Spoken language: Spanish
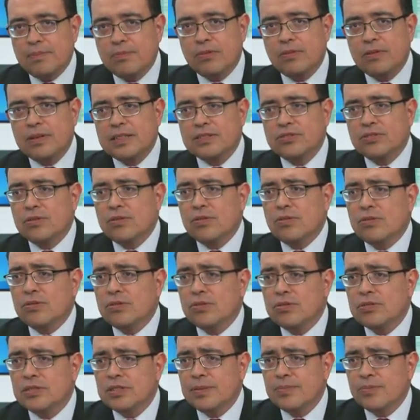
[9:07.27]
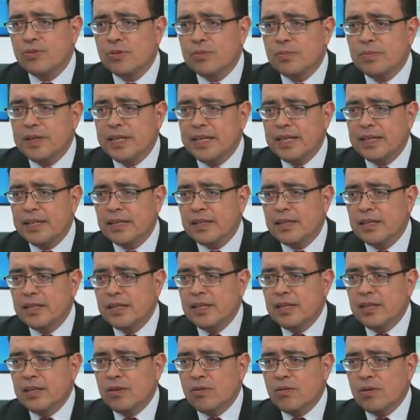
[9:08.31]
la población conoce muy
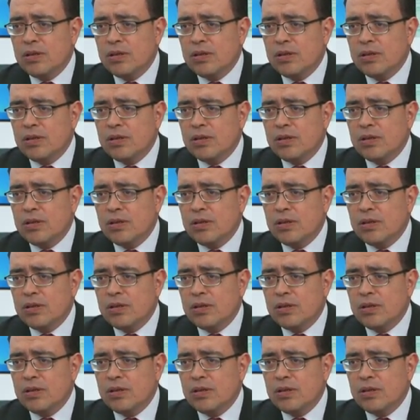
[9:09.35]
bien.